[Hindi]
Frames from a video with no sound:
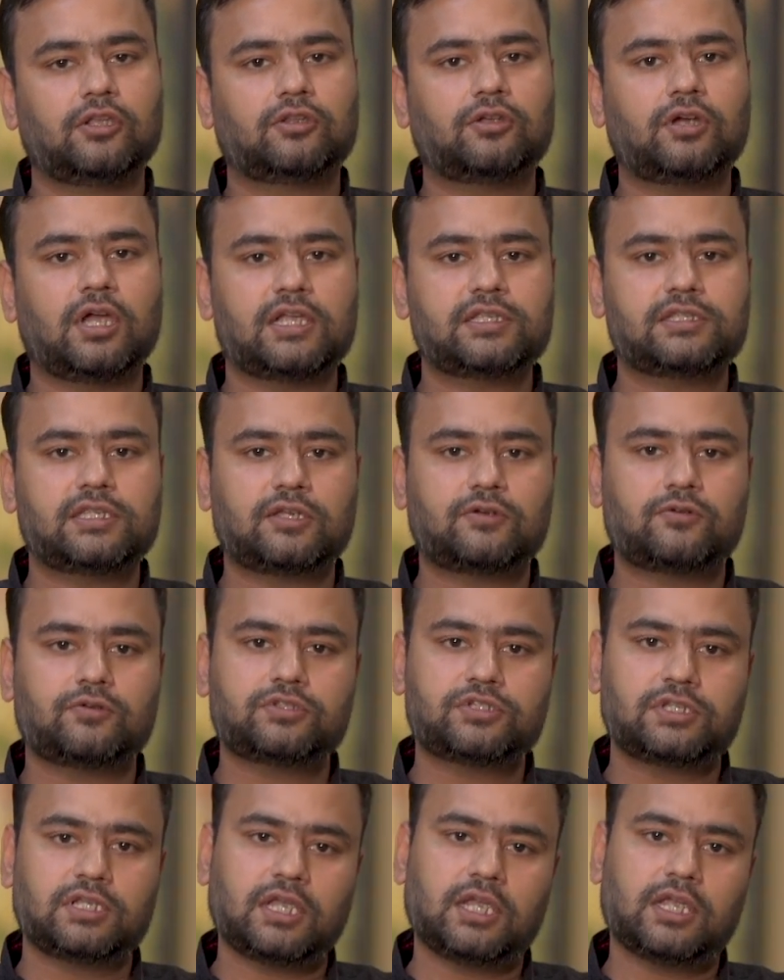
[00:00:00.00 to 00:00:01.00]
तो ऐसी
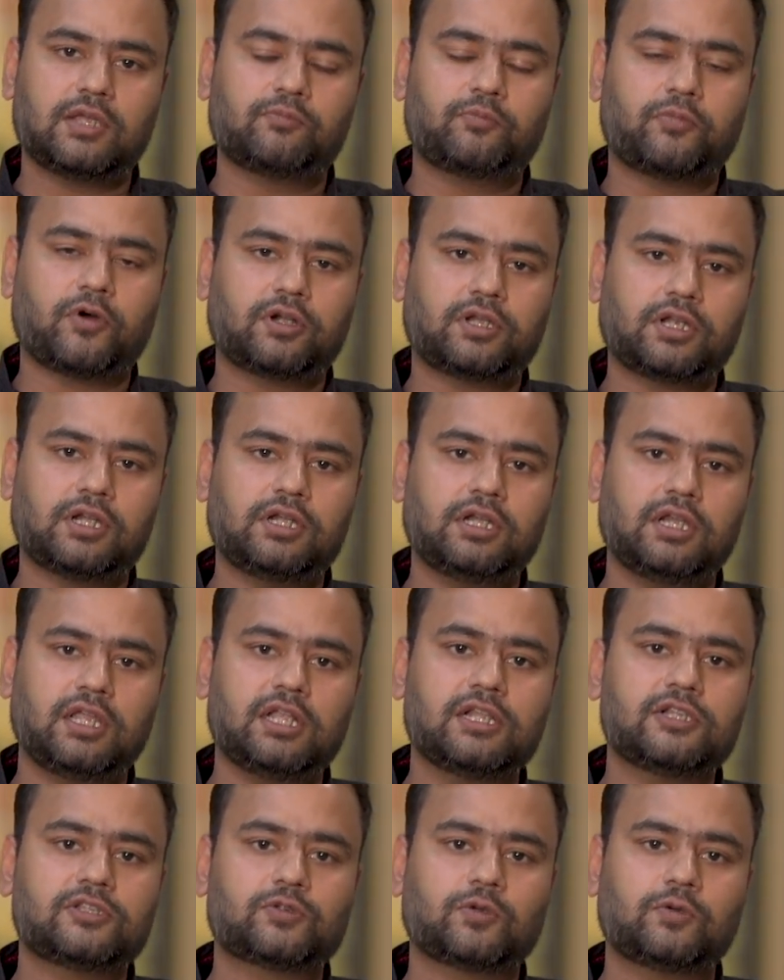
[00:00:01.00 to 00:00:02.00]
कुछ ये इम्पॉर्टेंट
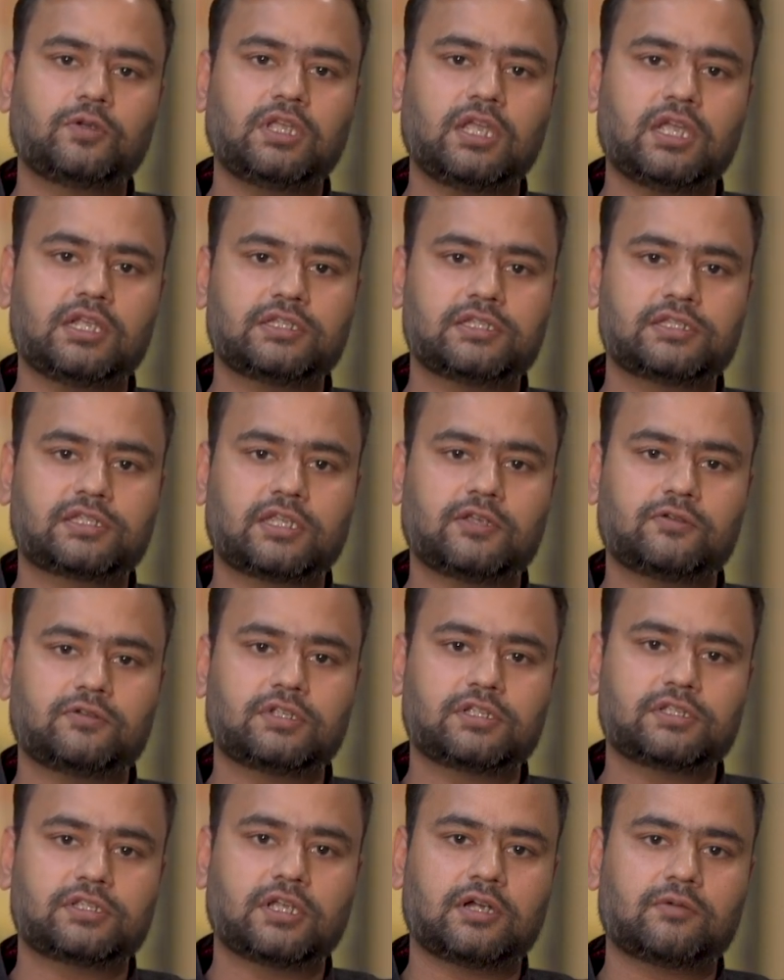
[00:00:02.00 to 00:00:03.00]
डील्स हुई है जिसकी
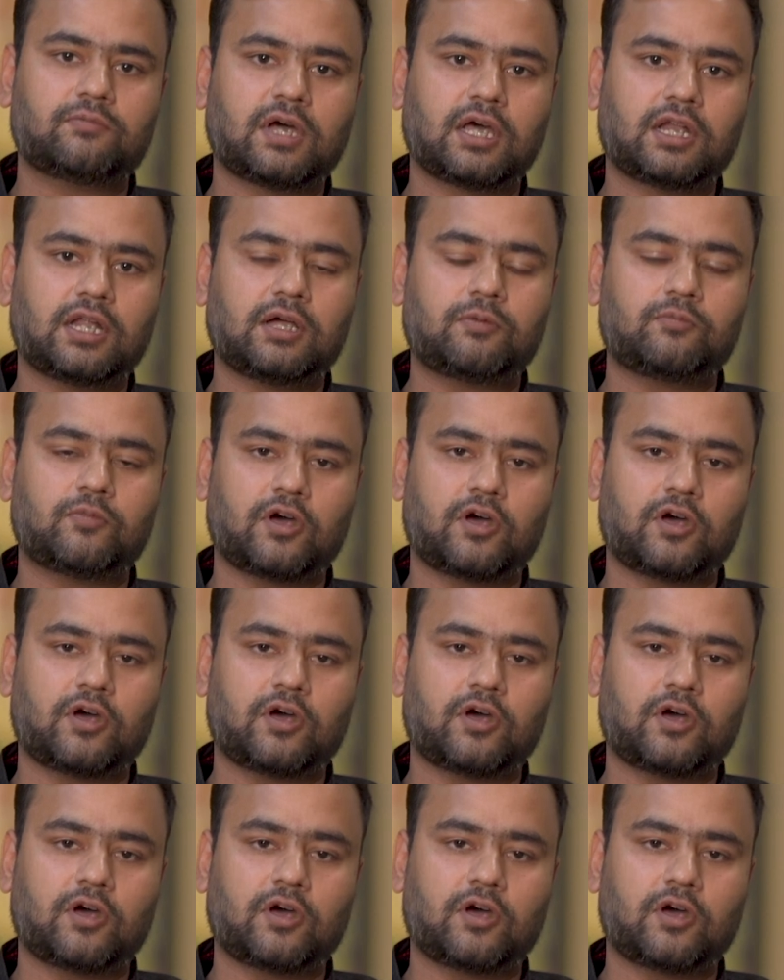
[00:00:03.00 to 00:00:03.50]
वजह से हमारा